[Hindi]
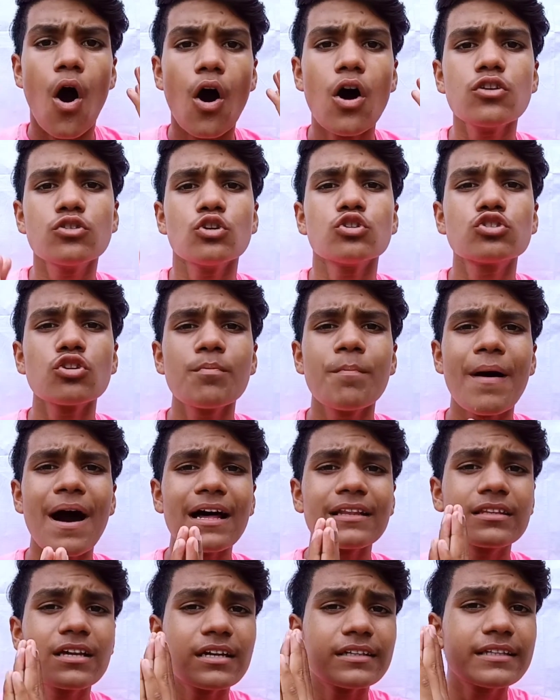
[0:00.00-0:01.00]
और दोस्तों
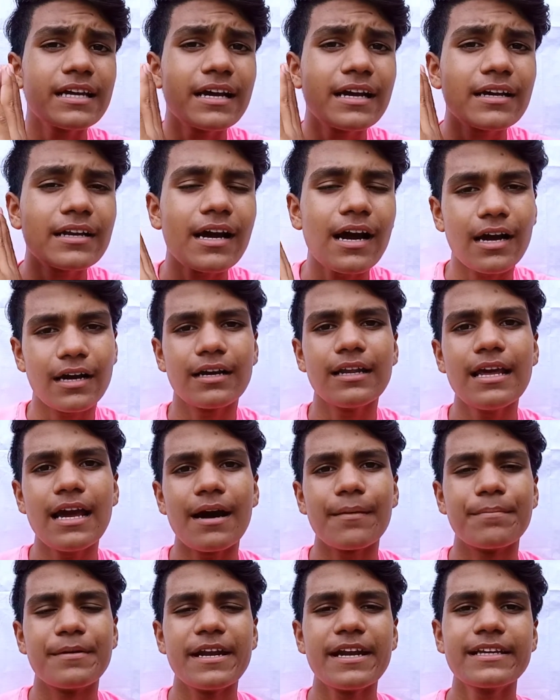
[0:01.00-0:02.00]
बात करते हैं अगर अगले
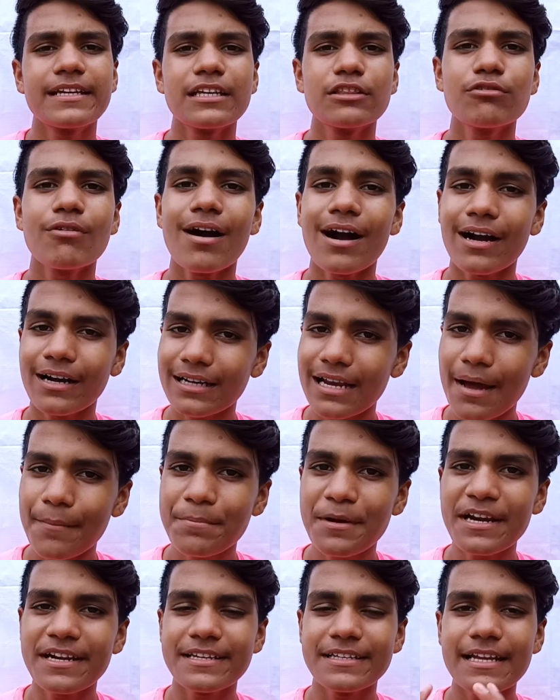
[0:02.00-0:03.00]
अपडेट की तो अगला
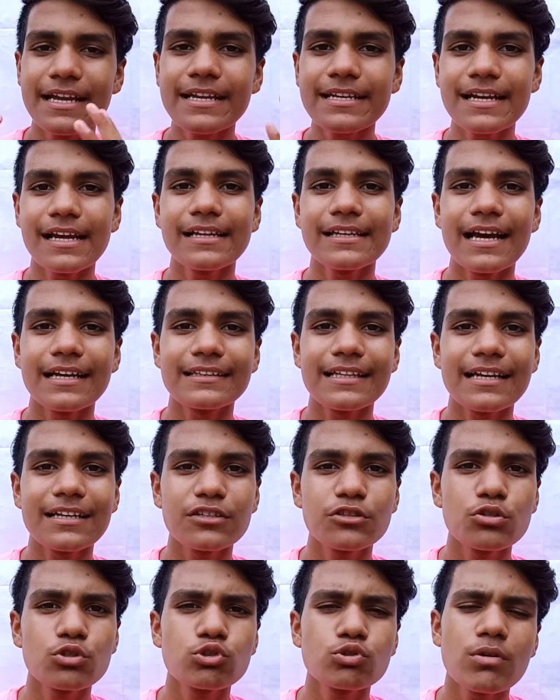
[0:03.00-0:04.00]
अपडेट ये निकल के आता है
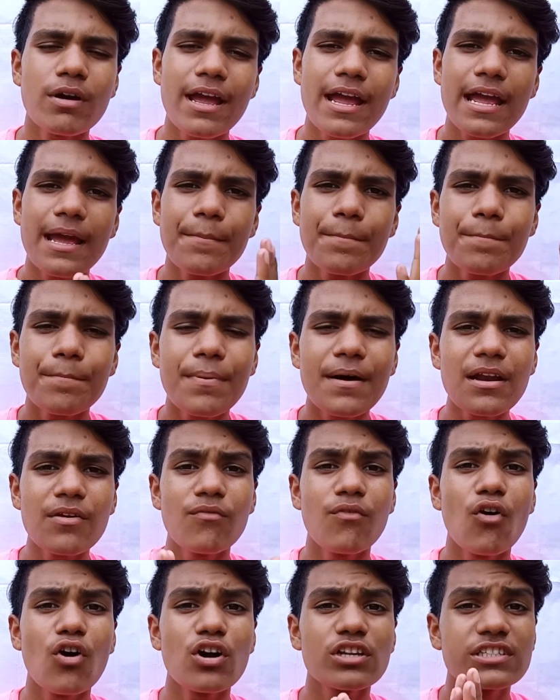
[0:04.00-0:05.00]
कि दोस्तों
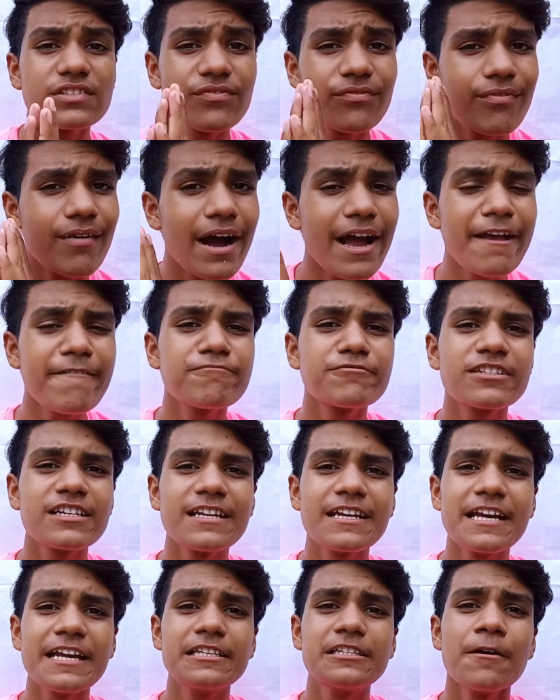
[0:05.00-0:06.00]
एप्पल वॉच फाइव
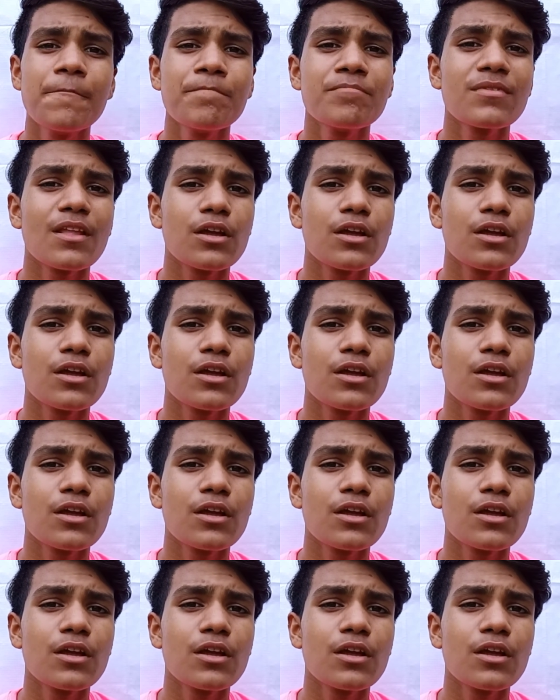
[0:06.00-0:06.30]
सीरीज